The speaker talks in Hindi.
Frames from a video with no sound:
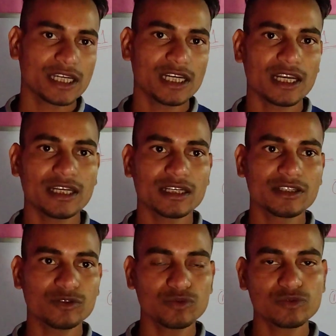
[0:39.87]
खेल रहे हैं कि
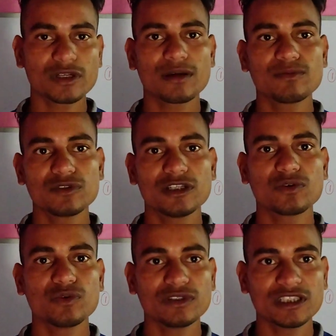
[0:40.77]
दूसरा मुझे
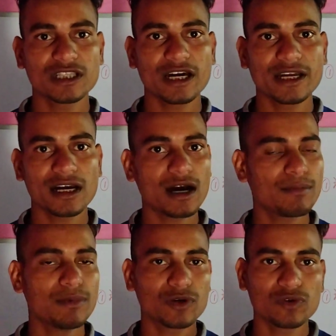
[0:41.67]
कोई जिताएगा आप
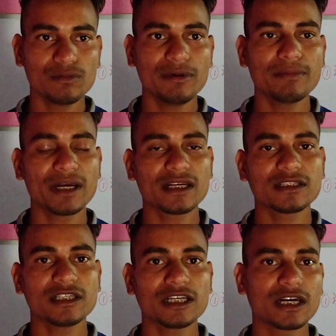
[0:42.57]
बिल्कुल भी मेहनत
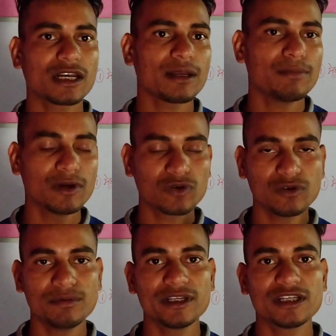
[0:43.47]
नहीं कर रहे बिल्कुल
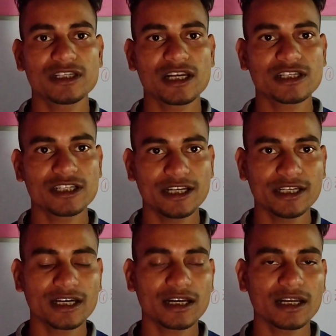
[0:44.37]
भी रिसर्च नहीं
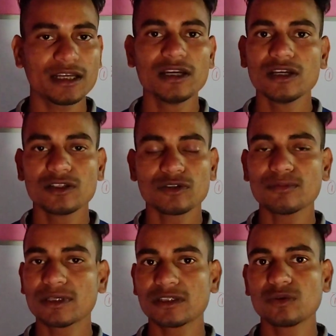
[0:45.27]
कर रहे तो
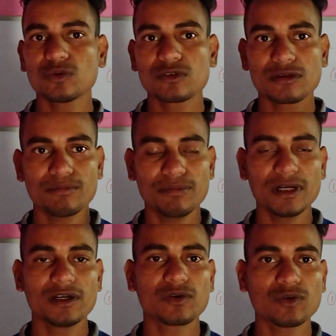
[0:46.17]
मेरे दोस्त
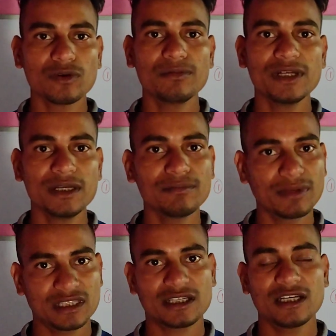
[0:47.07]
बिल्कुल भी
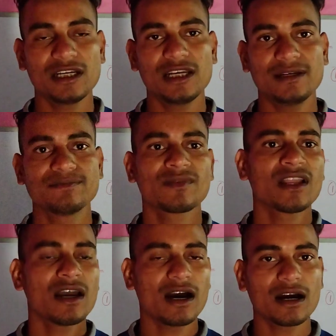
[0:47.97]
मत खेलें
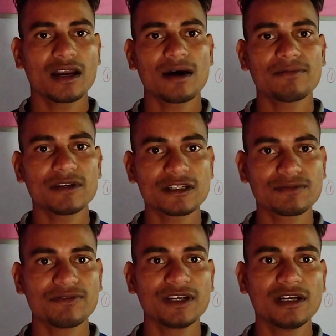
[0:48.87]
अगर आप इस
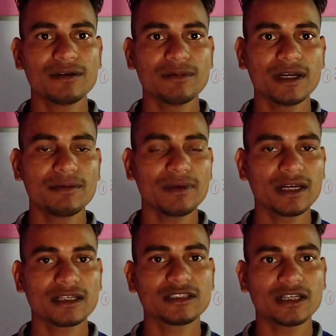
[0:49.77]
फील्ड में
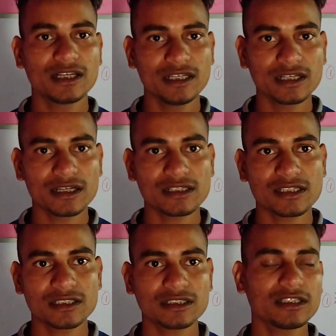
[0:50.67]
मेहनत नहीं कर
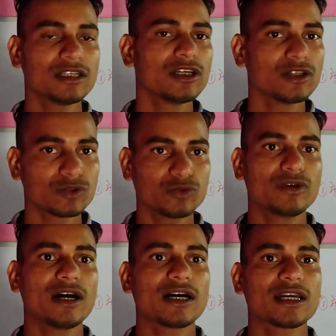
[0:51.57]
सकते तो
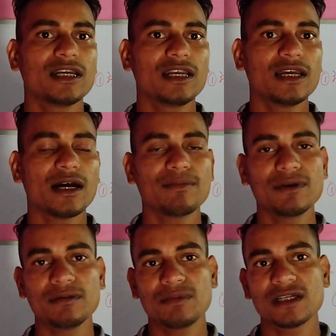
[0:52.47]
ना खेलें अपने
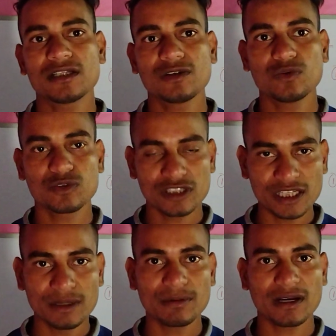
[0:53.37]
पैसे को
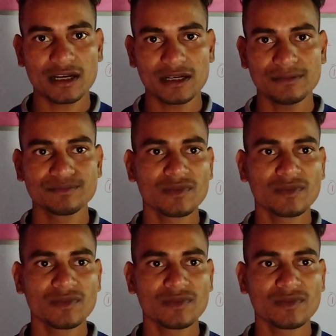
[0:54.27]
सेव रखें